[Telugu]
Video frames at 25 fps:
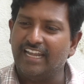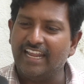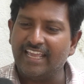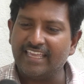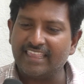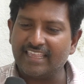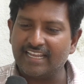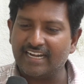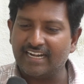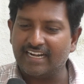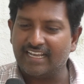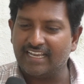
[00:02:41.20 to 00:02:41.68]

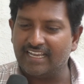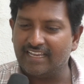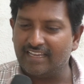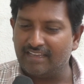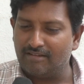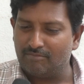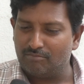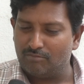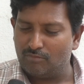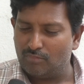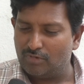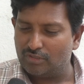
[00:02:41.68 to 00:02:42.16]
లేదన్న
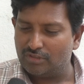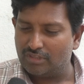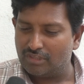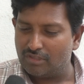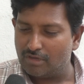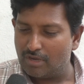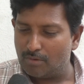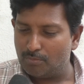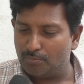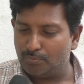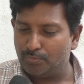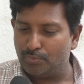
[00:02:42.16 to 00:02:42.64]

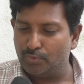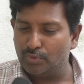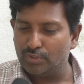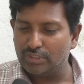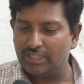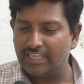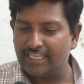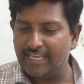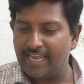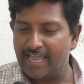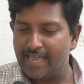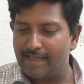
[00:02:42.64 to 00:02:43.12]
మొత్తం
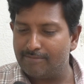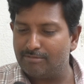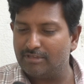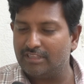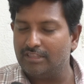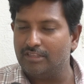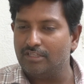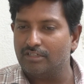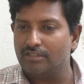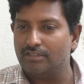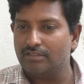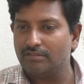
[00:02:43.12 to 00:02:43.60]
పూర్తిగా
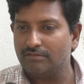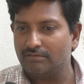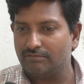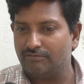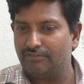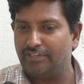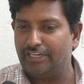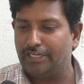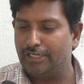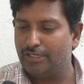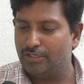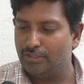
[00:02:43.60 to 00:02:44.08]
అబద్ధం
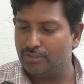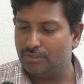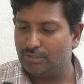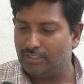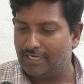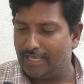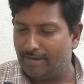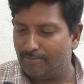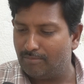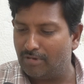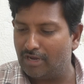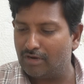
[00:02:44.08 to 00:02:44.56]
వీళ్ళు
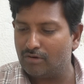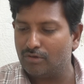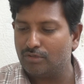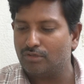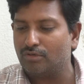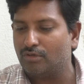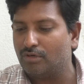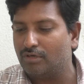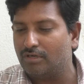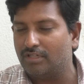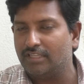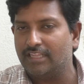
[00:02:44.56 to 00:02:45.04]
డబ్బా
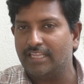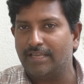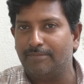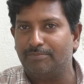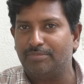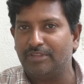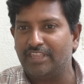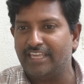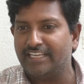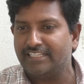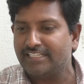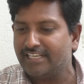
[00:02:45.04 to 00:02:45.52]
కొట్టుకోవడం
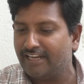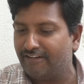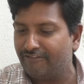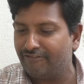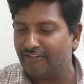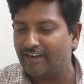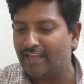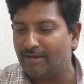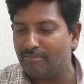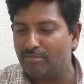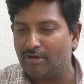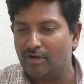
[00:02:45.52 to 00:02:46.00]
తప్పితే సెల్ఫ్
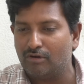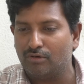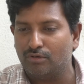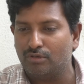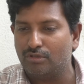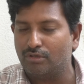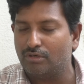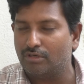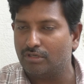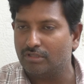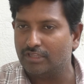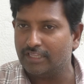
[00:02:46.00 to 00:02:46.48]
డబ్బా
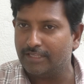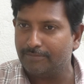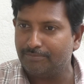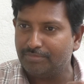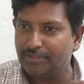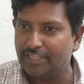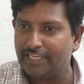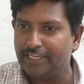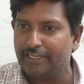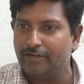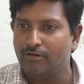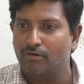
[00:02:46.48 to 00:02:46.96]
కొట్టుకోవడం
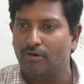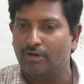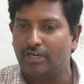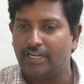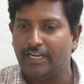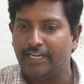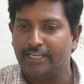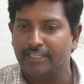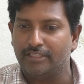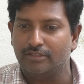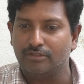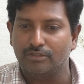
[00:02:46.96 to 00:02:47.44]
తప్పితే ఇంకోటి
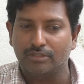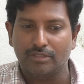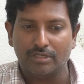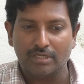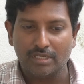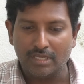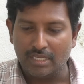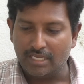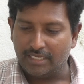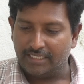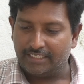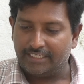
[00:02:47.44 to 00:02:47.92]
లేదు
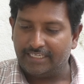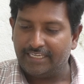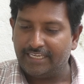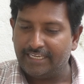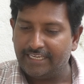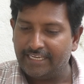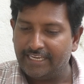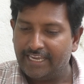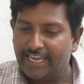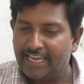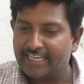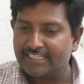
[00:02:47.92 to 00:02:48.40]
ఈ
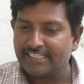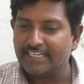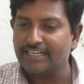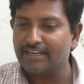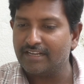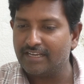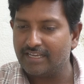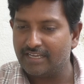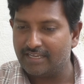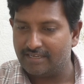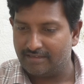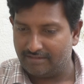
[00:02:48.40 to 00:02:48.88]
వేసిన
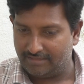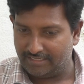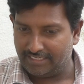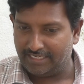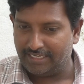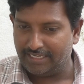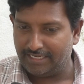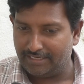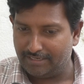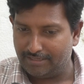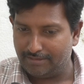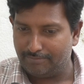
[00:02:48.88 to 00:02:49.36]

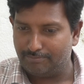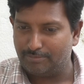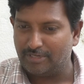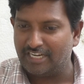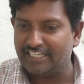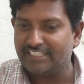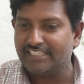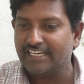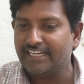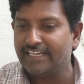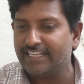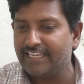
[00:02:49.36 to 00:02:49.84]
ఈ
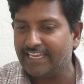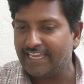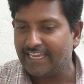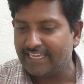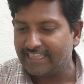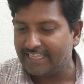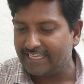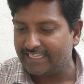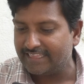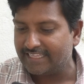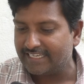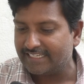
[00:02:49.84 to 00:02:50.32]
ప్రజలకి
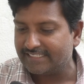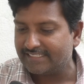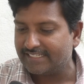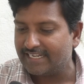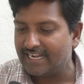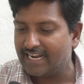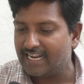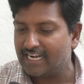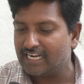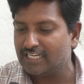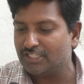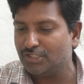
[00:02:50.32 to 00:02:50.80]
ఏదైతే
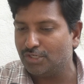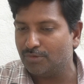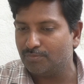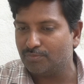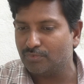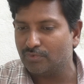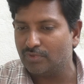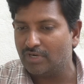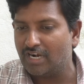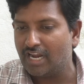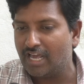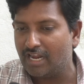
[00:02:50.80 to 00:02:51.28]
వేస్తున్నారని
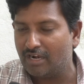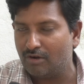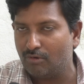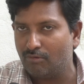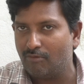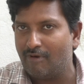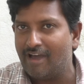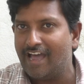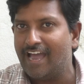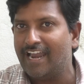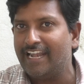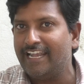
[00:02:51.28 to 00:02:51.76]
చెప్పుకున్నారు
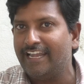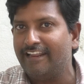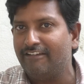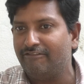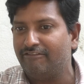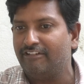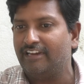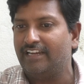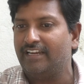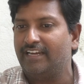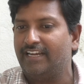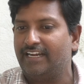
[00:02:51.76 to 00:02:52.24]
వాళ్ళే
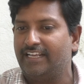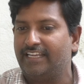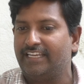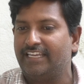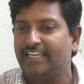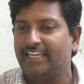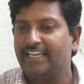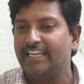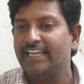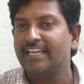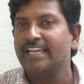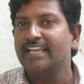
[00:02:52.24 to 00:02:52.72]

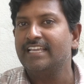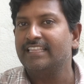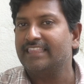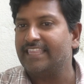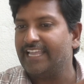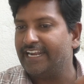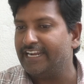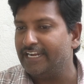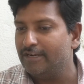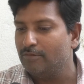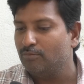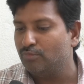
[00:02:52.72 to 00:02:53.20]
వీళ్ళకి
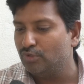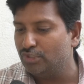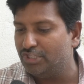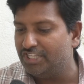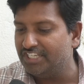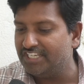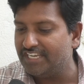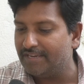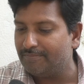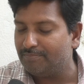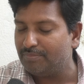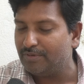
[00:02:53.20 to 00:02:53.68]
తగిన
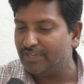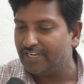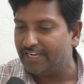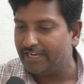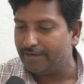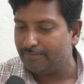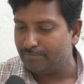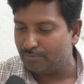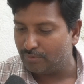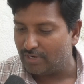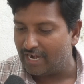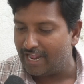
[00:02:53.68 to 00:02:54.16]
బుద్ధి చెప్పి
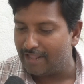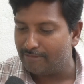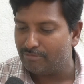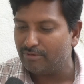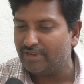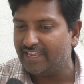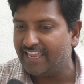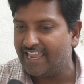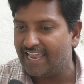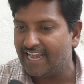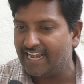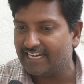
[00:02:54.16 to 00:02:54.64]
రేపు
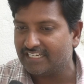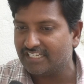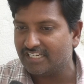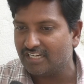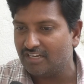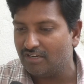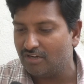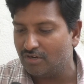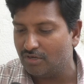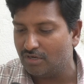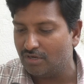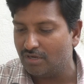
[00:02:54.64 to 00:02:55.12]
రాబోయే
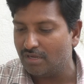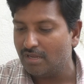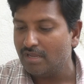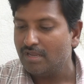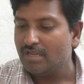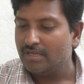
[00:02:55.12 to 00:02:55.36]
ఎలక్షన్లో